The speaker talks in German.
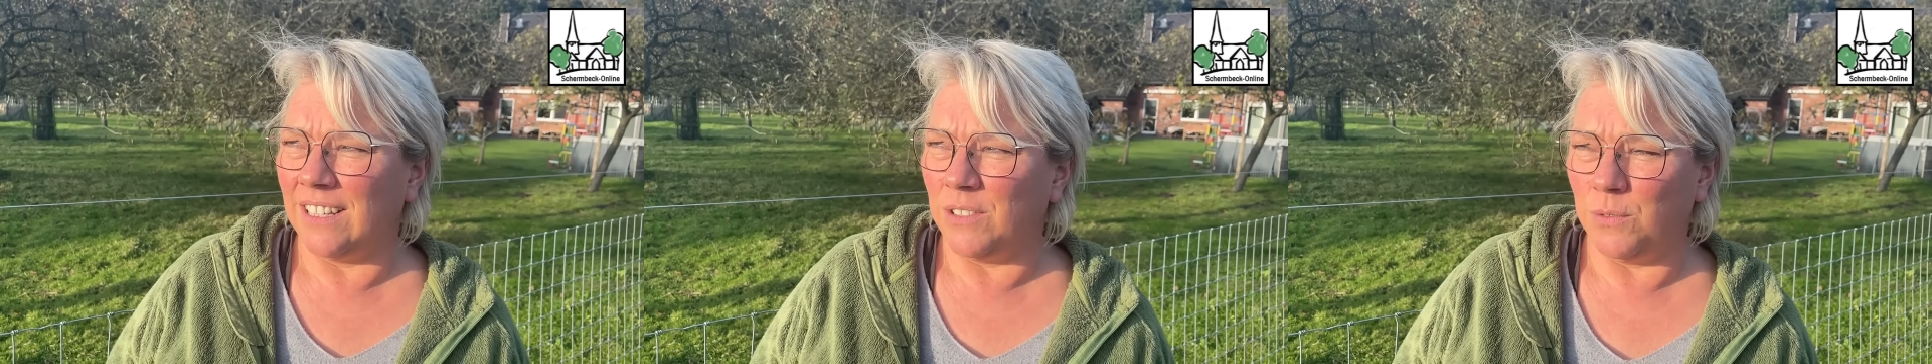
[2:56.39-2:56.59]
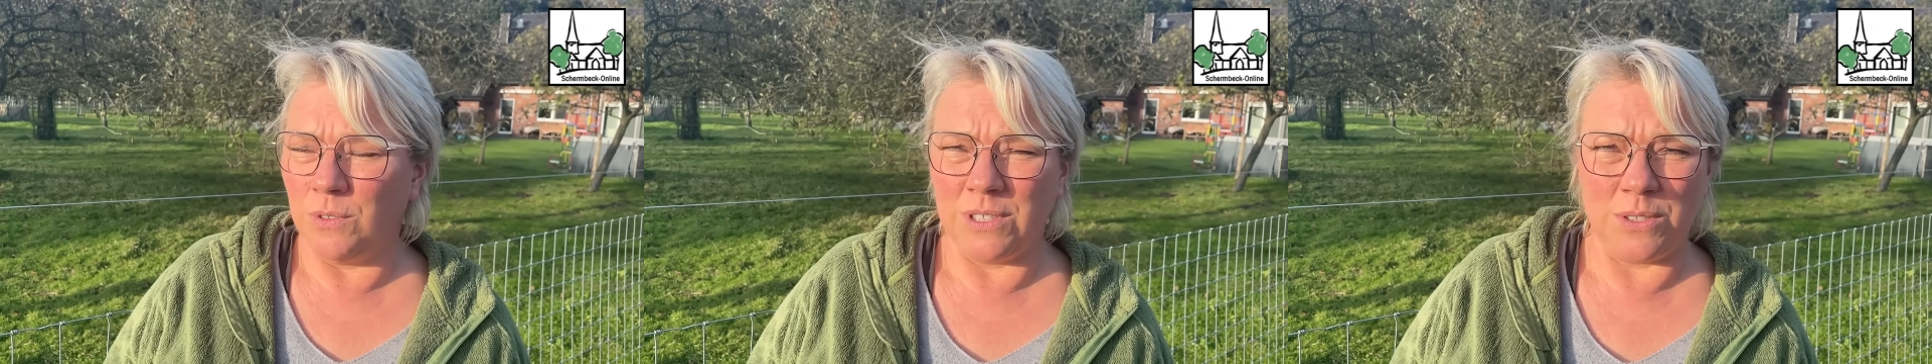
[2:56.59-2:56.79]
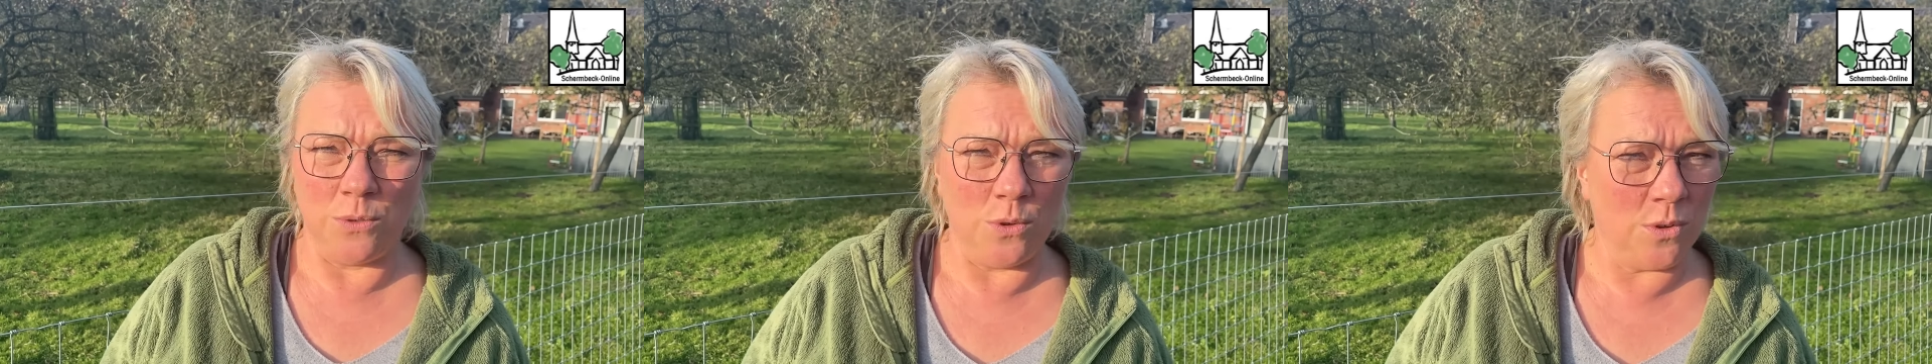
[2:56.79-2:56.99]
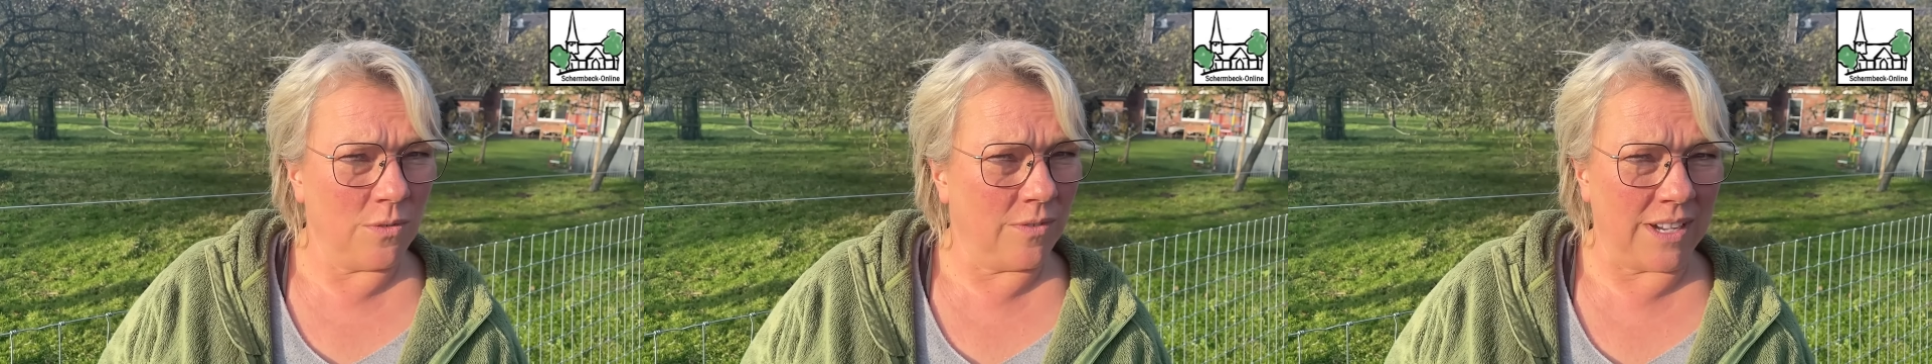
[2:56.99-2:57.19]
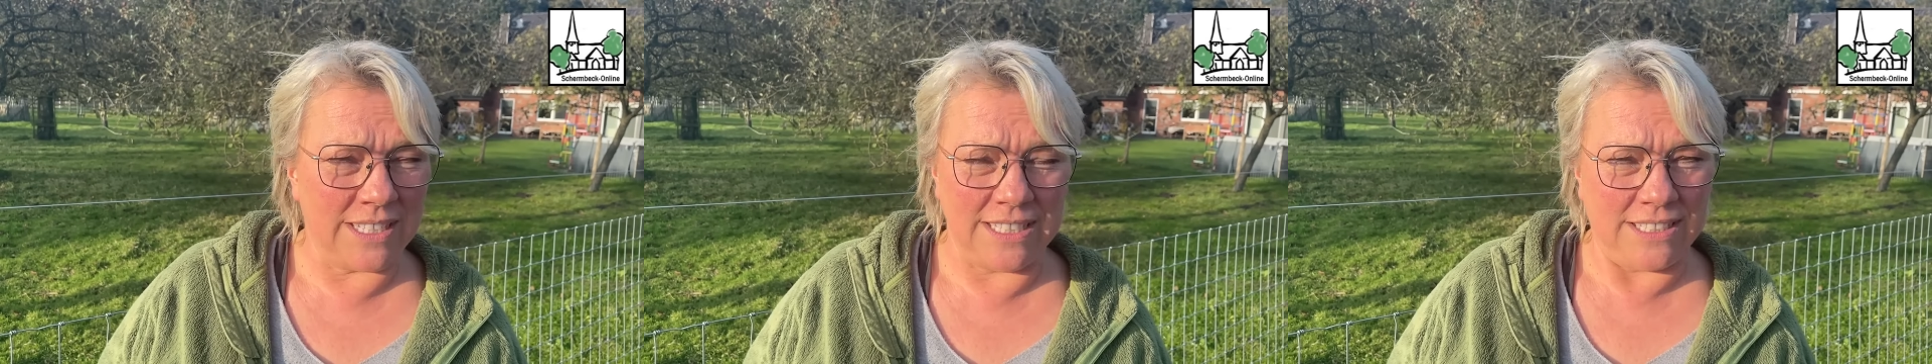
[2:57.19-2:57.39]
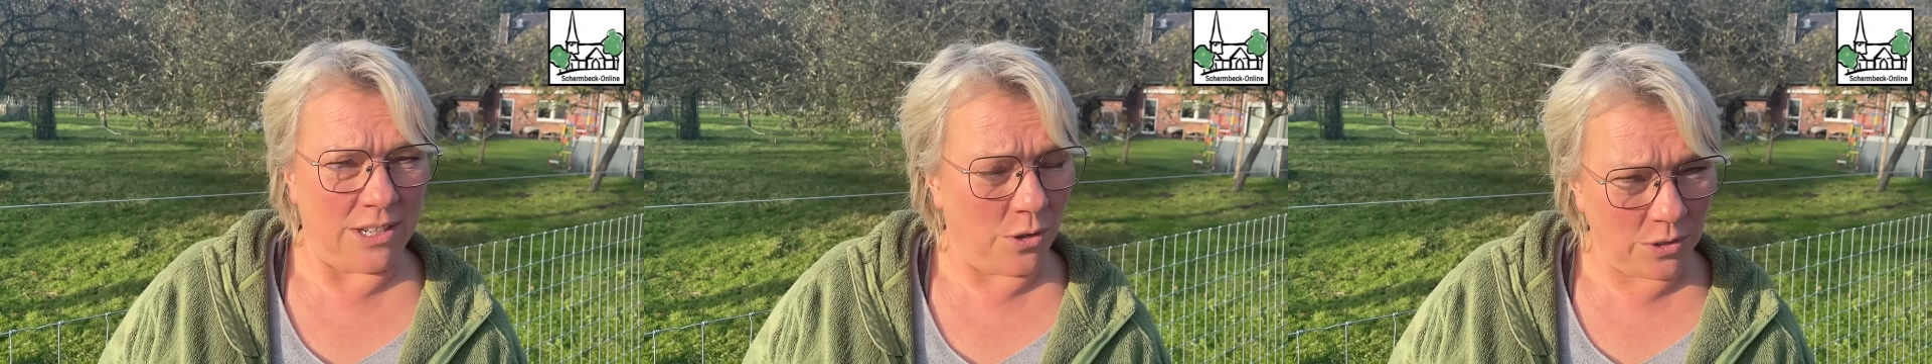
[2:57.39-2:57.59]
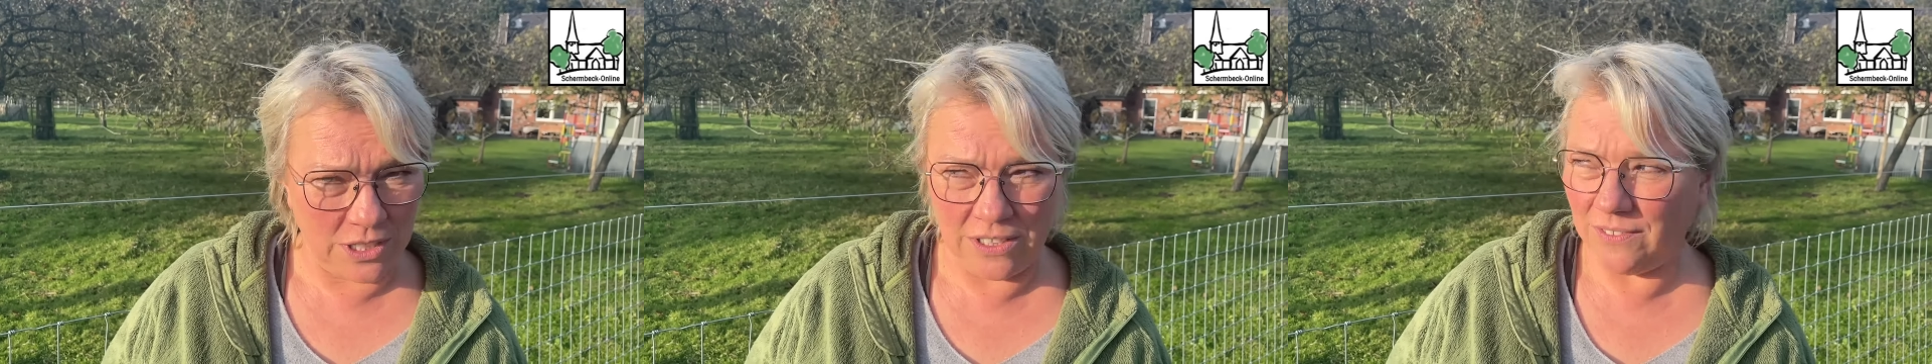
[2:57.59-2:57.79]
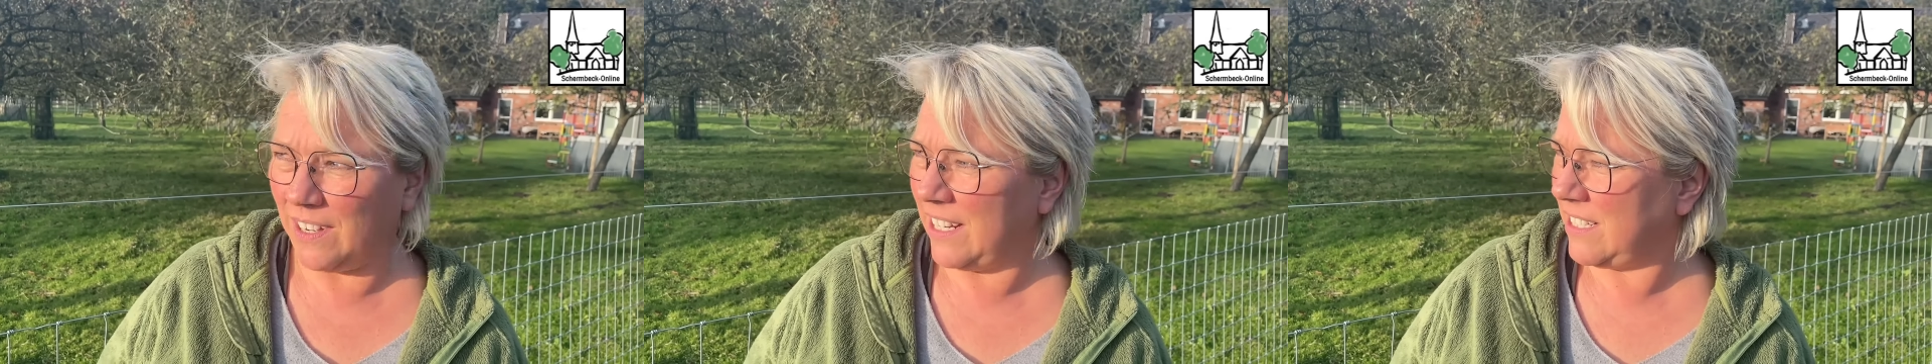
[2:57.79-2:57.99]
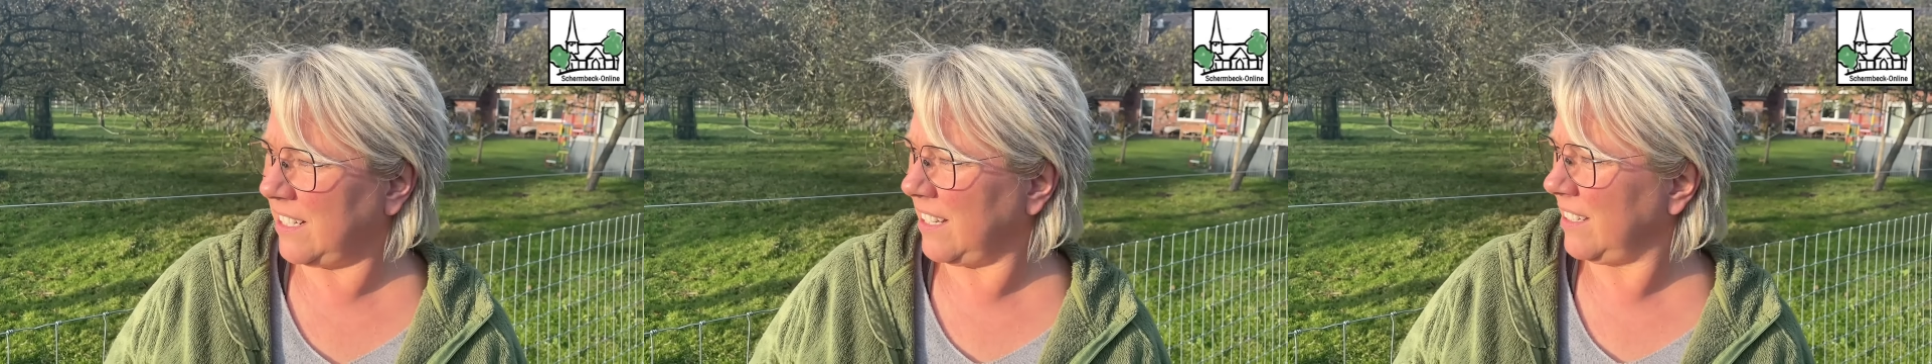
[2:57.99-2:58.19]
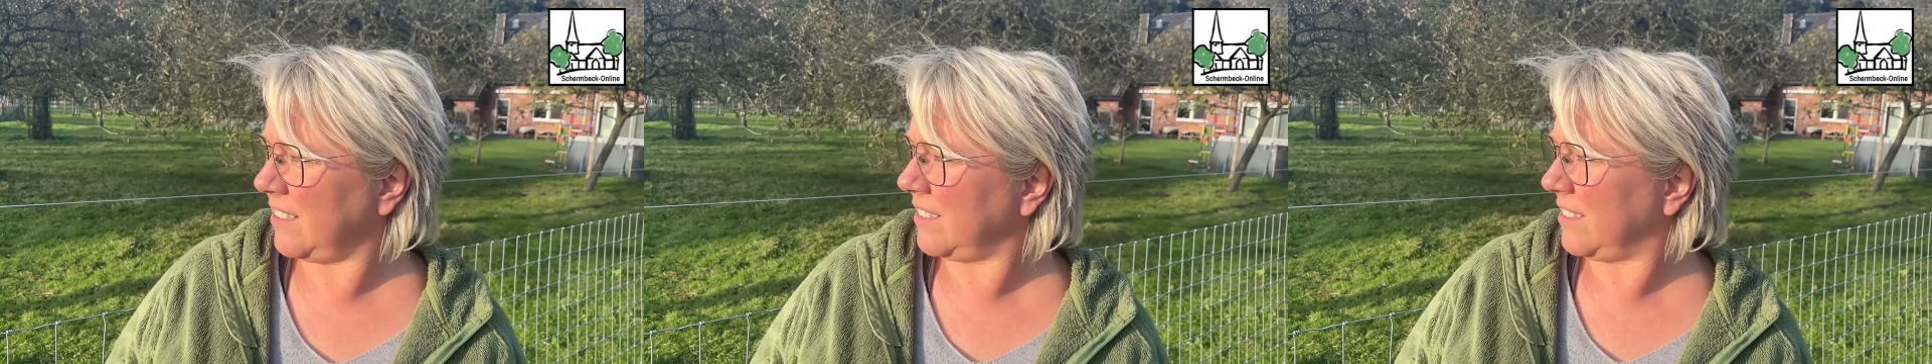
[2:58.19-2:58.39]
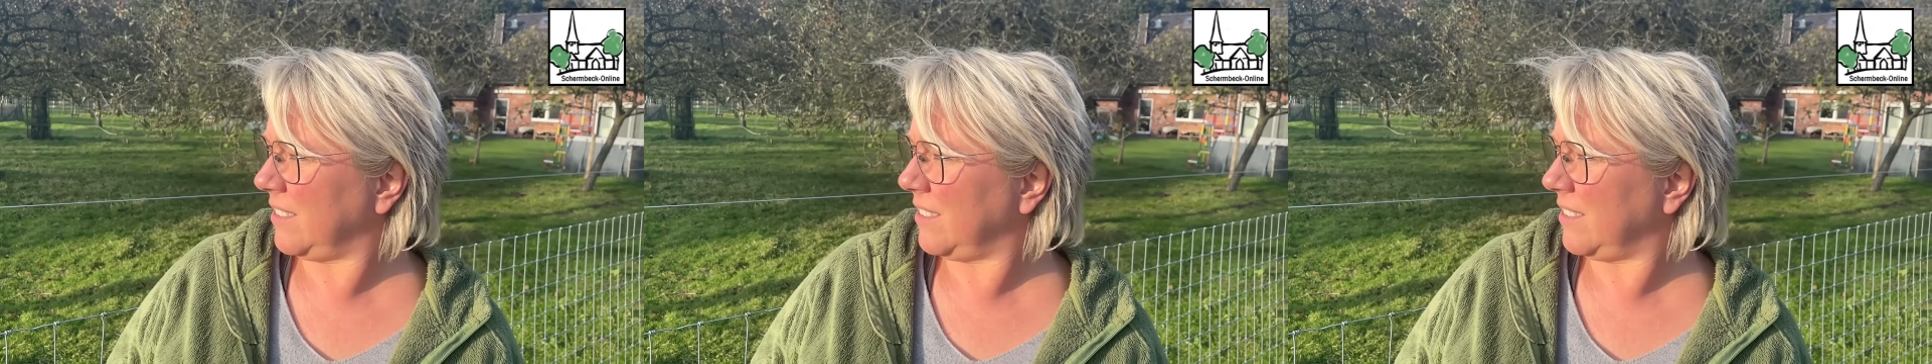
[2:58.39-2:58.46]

Nur so weiß ich auch nicht weiter.